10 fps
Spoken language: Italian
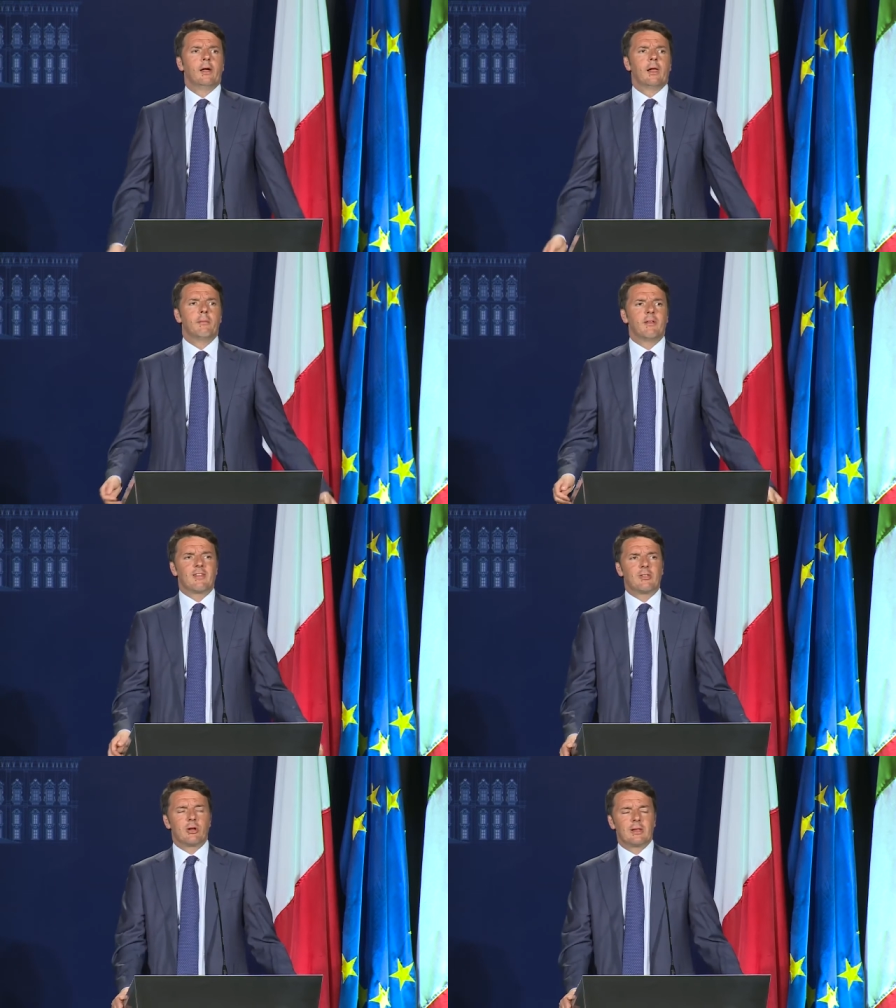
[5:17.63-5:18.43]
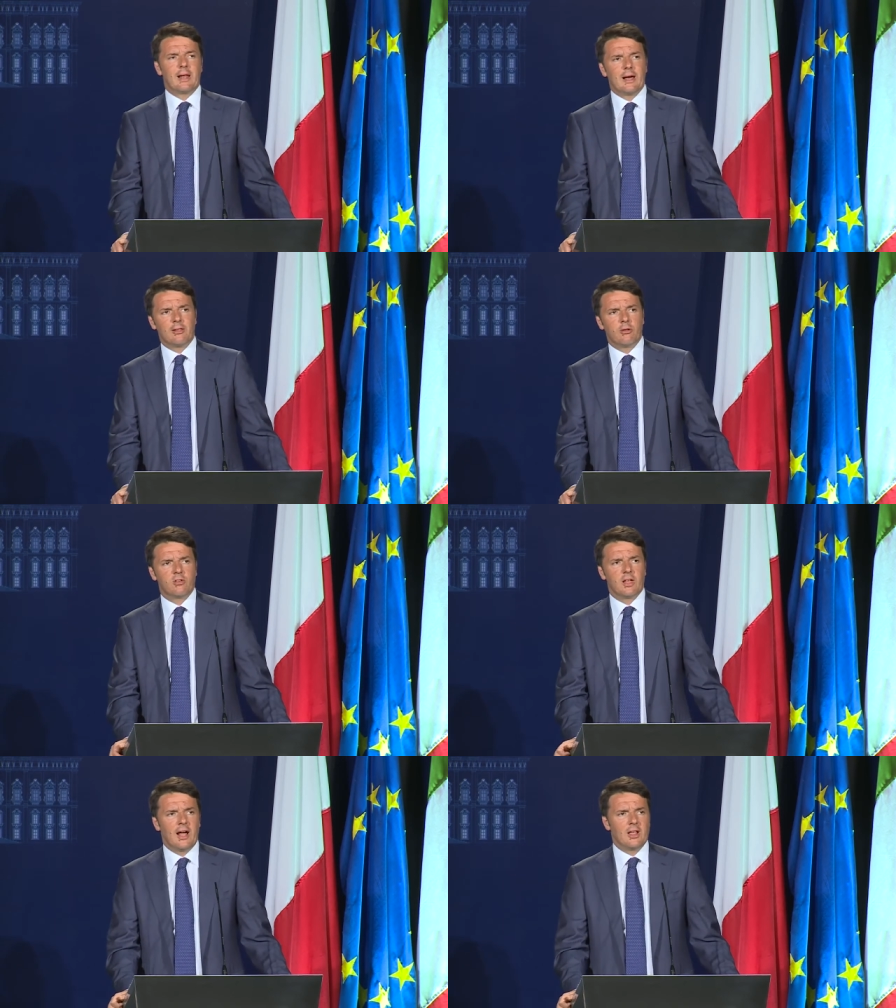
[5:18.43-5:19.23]
l'amministratore delegato
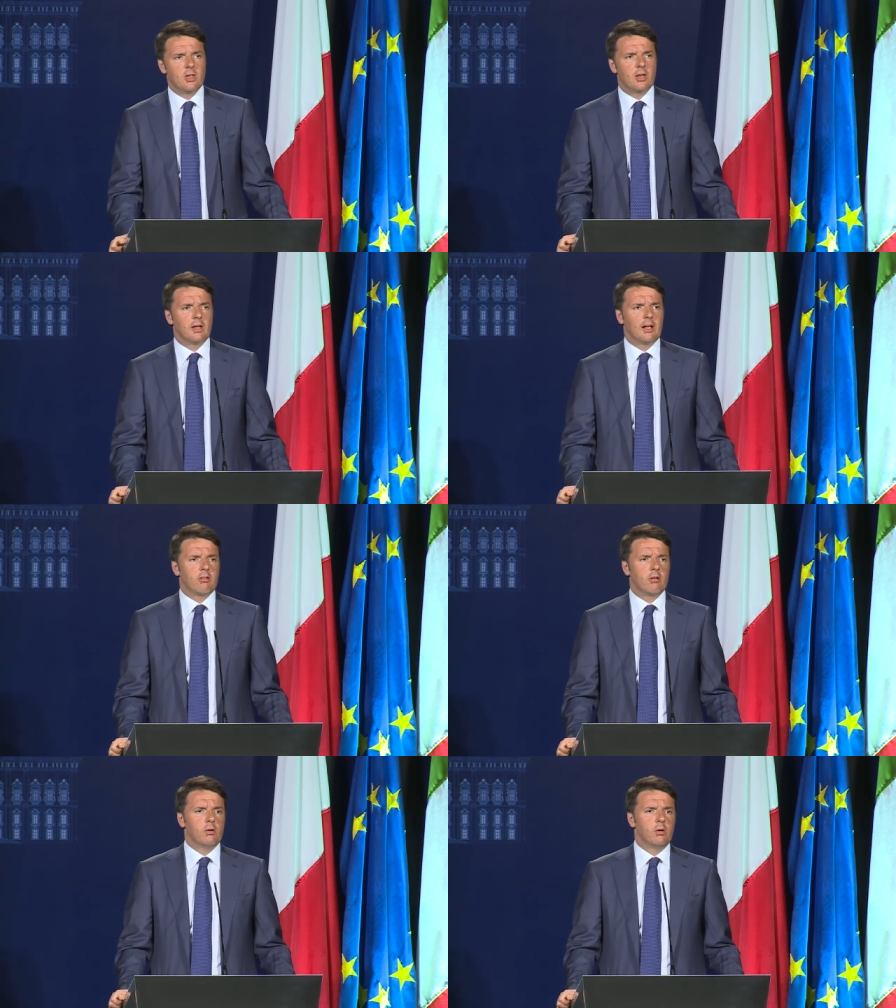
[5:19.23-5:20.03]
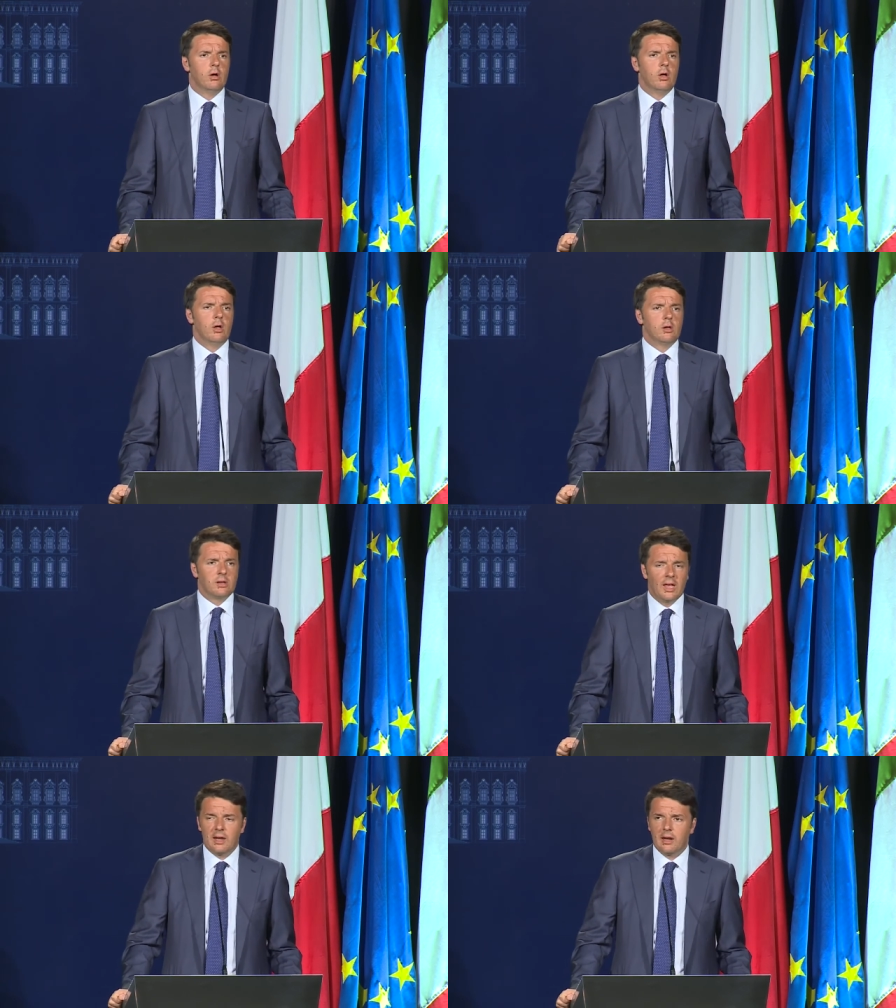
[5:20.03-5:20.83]
Starace, ringrazio
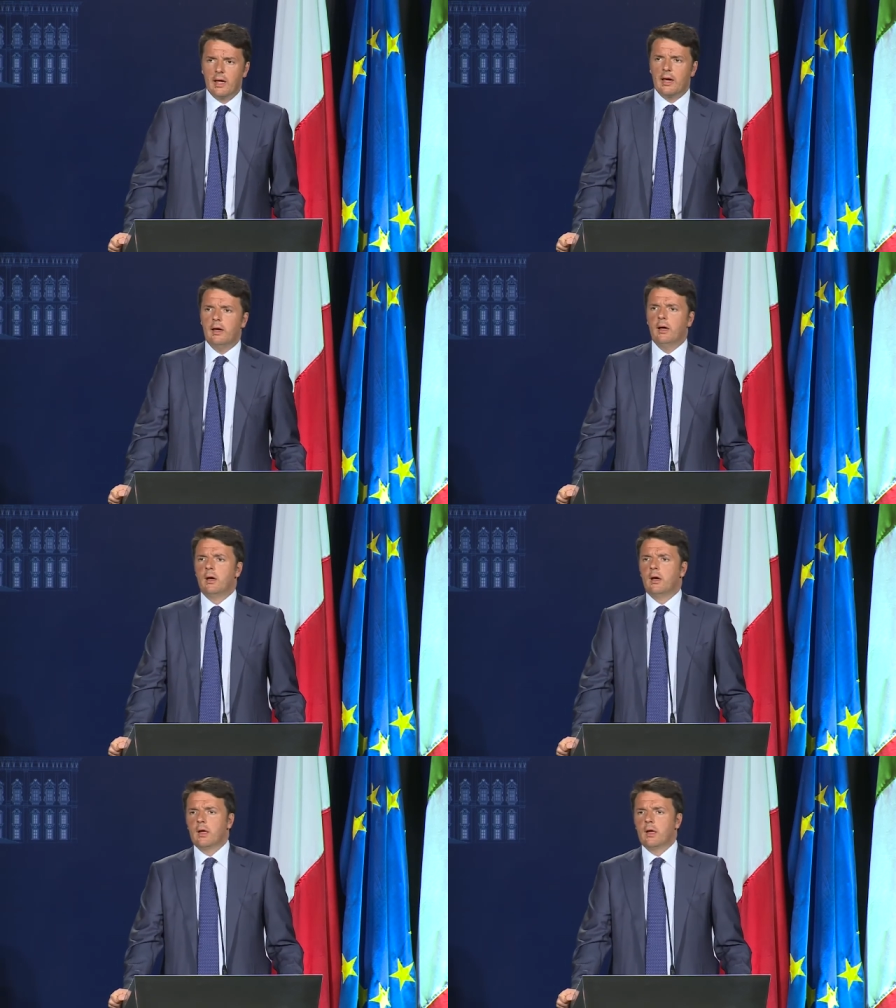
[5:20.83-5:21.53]
Terna,